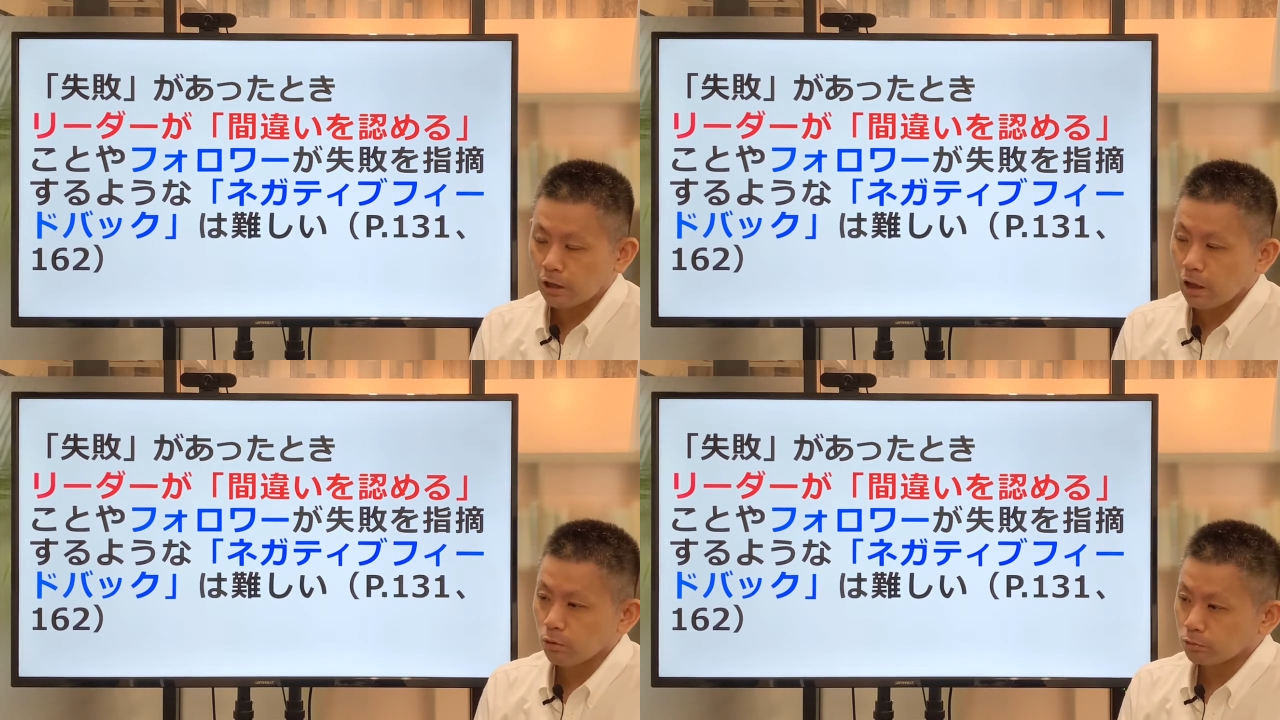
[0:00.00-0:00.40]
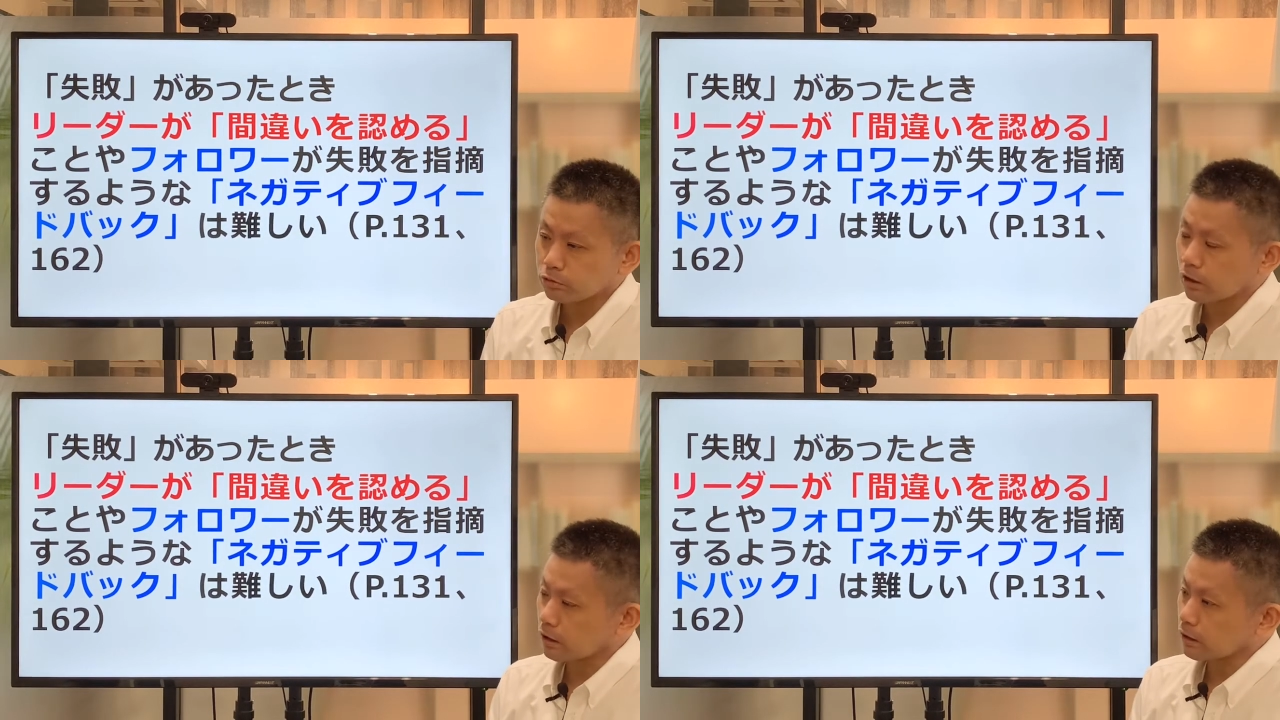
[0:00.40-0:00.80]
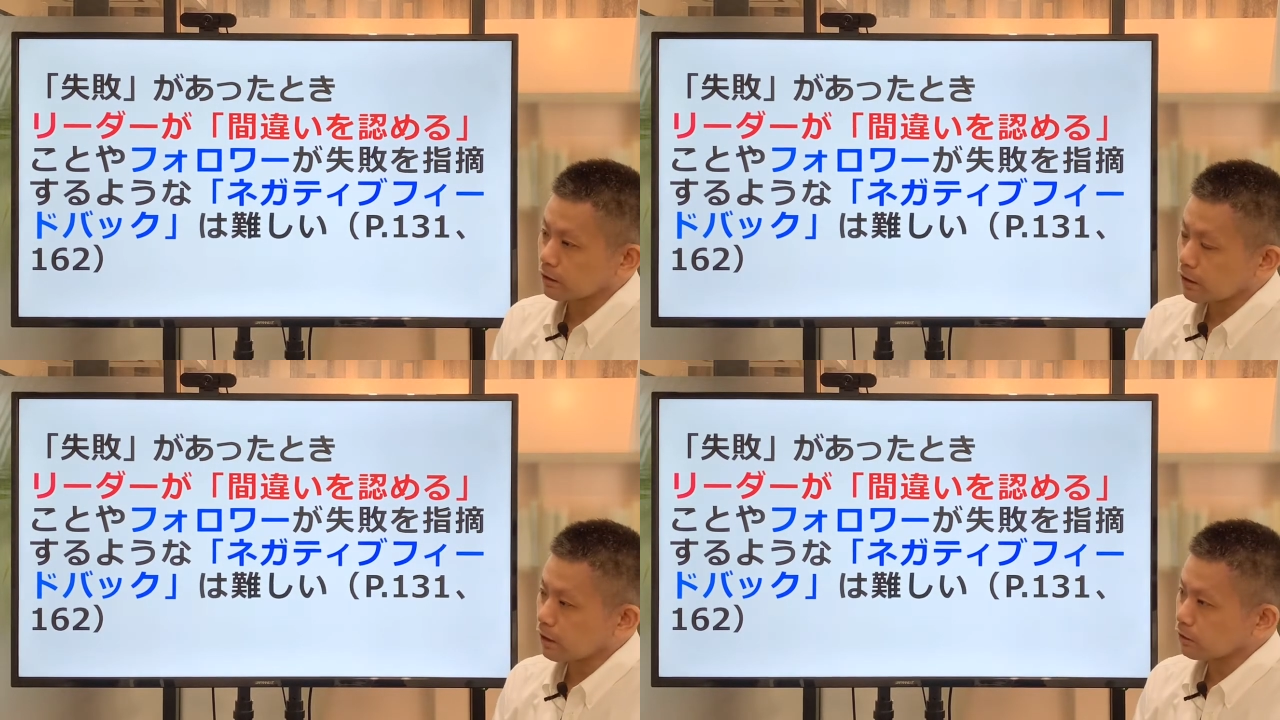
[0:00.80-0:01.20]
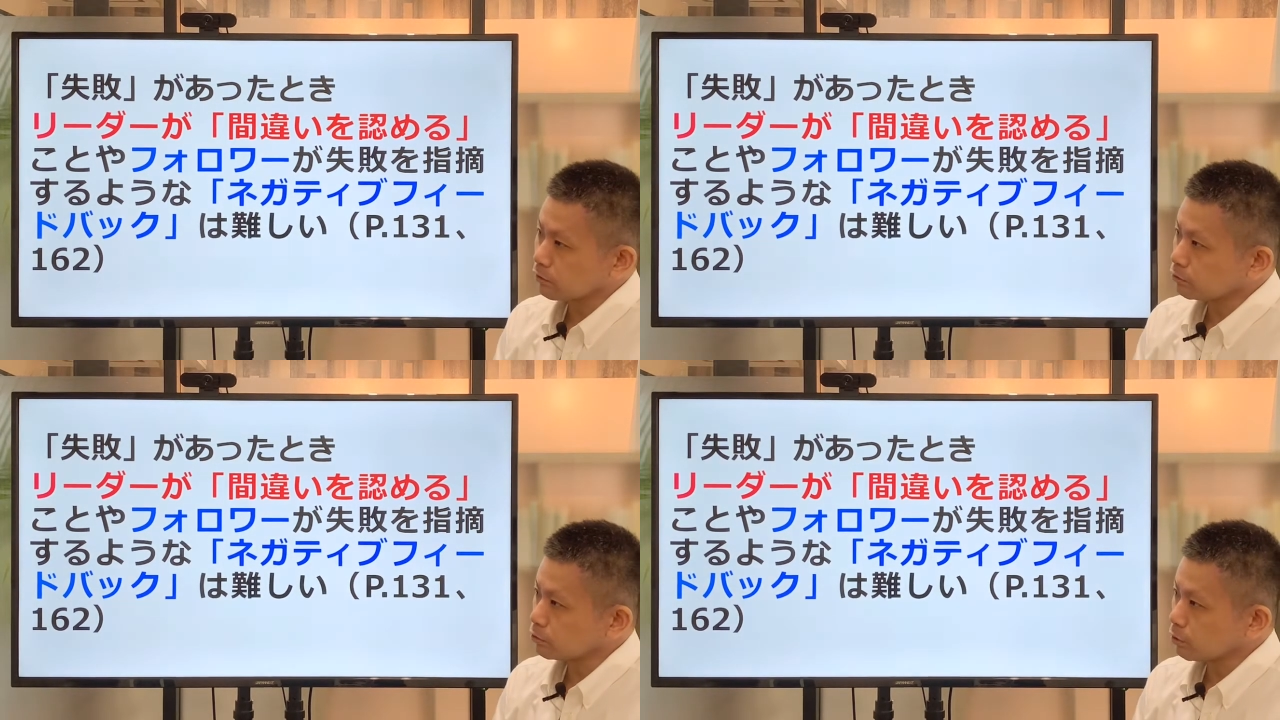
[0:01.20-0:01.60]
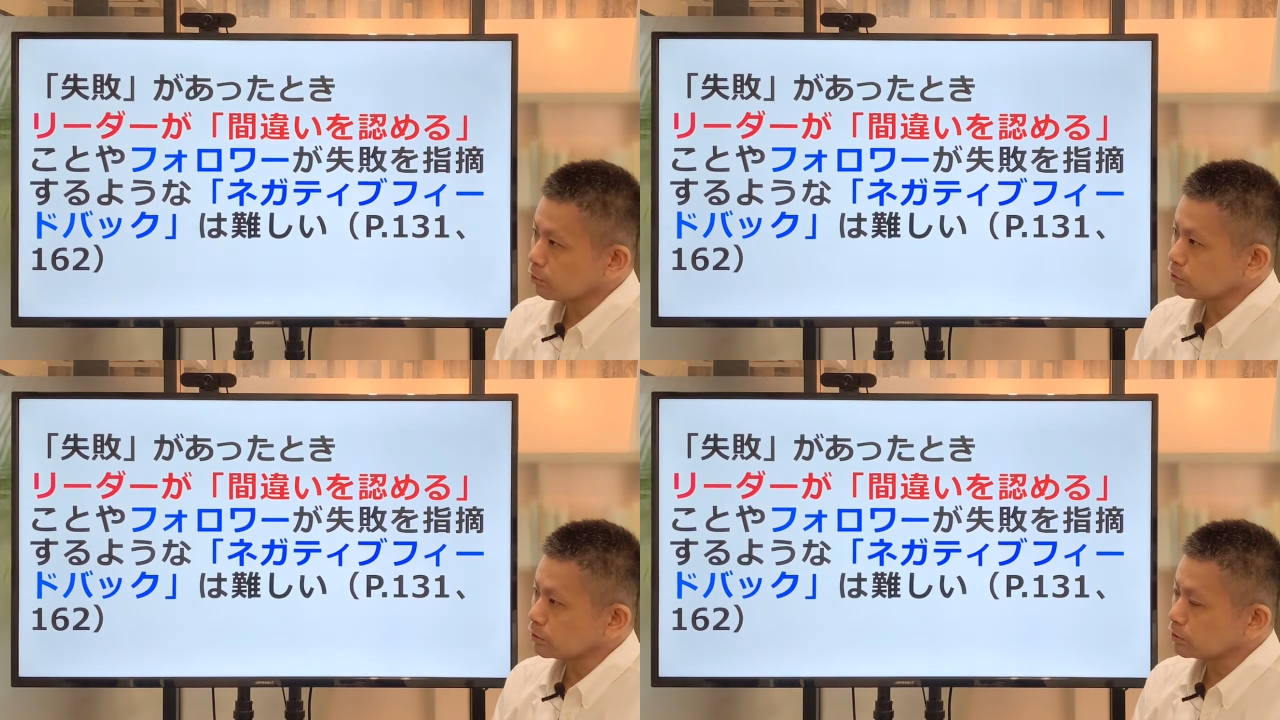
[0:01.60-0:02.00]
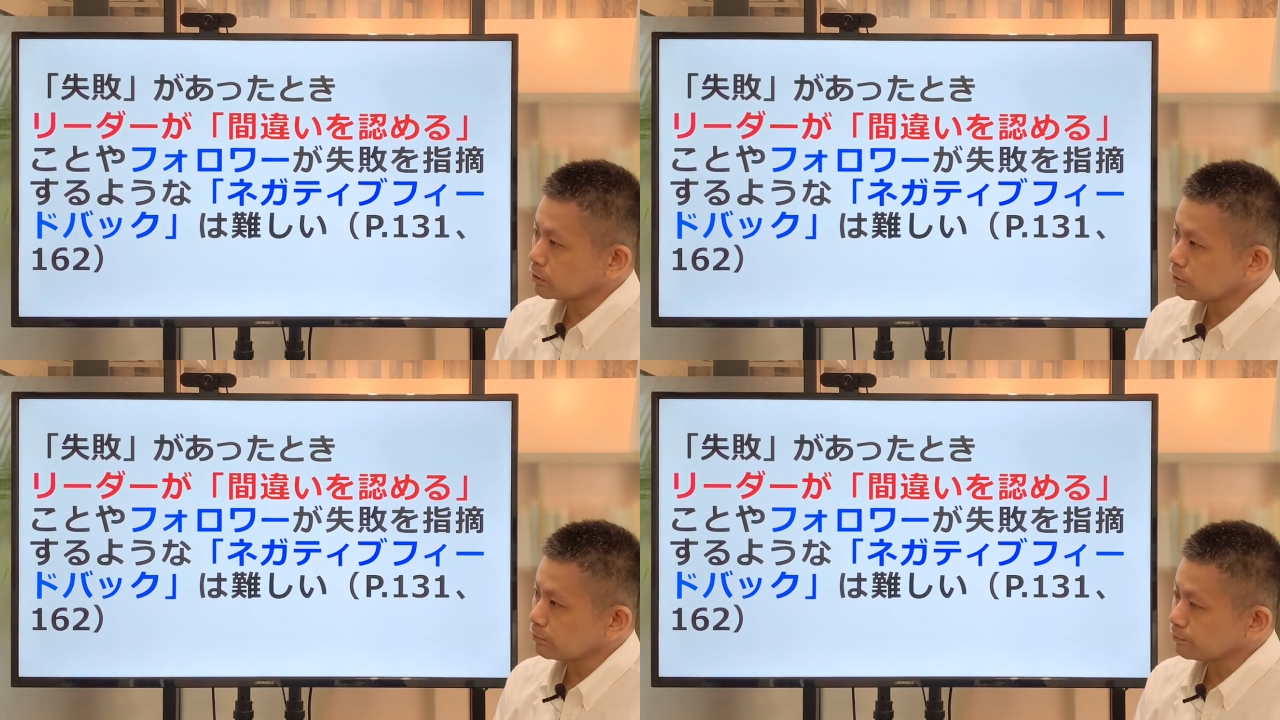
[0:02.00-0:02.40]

あの文化なんだなっていうふうに思うんですよね。